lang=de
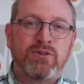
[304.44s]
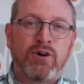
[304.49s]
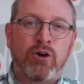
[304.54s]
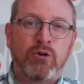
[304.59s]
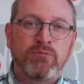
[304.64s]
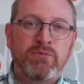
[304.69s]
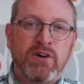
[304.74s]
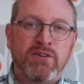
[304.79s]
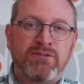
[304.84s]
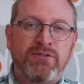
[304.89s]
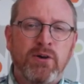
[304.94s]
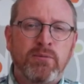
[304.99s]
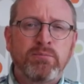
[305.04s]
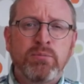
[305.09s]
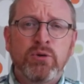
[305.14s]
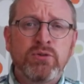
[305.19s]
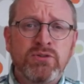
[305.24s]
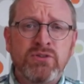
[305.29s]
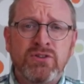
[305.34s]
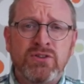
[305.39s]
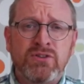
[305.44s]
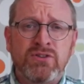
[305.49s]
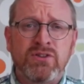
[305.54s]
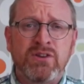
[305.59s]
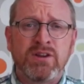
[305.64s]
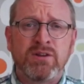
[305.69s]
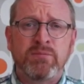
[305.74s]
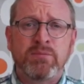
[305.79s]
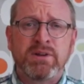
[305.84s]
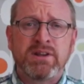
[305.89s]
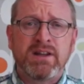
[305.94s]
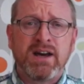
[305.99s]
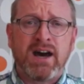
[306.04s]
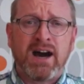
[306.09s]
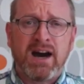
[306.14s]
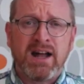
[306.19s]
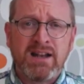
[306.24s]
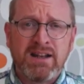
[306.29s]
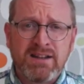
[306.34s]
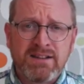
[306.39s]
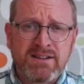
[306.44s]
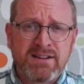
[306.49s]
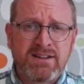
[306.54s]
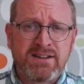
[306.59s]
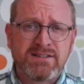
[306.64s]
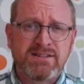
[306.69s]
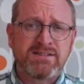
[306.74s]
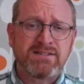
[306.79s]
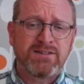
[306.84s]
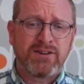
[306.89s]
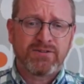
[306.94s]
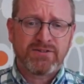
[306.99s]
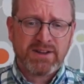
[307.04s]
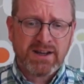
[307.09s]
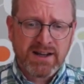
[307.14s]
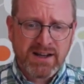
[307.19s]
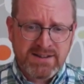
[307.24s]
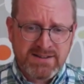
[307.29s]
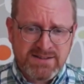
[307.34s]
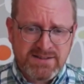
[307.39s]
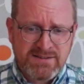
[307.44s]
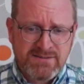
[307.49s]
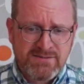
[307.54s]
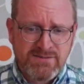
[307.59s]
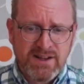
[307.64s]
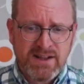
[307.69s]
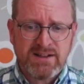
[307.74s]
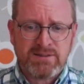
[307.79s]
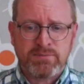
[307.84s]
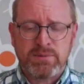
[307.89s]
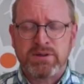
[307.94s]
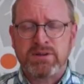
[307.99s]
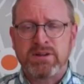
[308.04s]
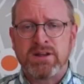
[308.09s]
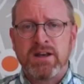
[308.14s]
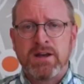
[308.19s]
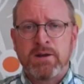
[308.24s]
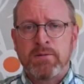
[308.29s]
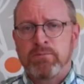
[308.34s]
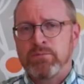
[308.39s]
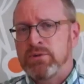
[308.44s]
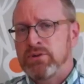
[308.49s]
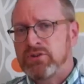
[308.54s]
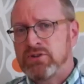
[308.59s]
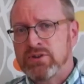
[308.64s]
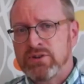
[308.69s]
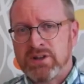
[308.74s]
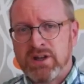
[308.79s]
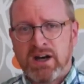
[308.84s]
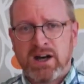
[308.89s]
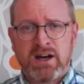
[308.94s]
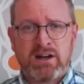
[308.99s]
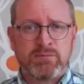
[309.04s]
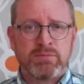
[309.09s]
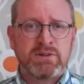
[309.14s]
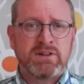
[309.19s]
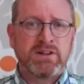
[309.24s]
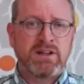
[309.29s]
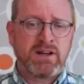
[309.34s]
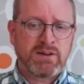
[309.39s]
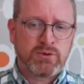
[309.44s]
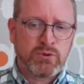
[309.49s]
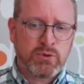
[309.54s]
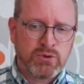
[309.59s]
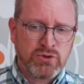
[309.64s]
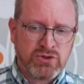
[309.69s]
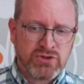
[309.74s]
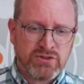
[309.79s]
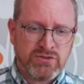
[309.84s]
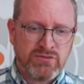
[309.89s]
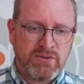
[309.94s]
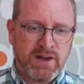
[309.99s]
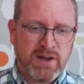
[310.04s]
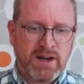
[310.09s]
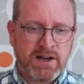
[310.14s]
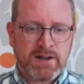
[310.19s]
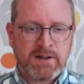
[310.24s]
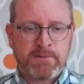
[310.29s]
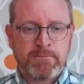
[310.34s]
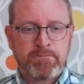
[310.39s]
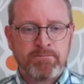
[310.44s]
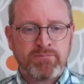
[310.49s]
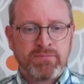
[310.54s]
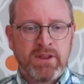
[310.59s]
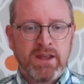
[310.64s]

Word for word: warum wir verbunden sind mit allen Christen auf der ganzen Welt, mit Missionaren, mit diakonischen Werken.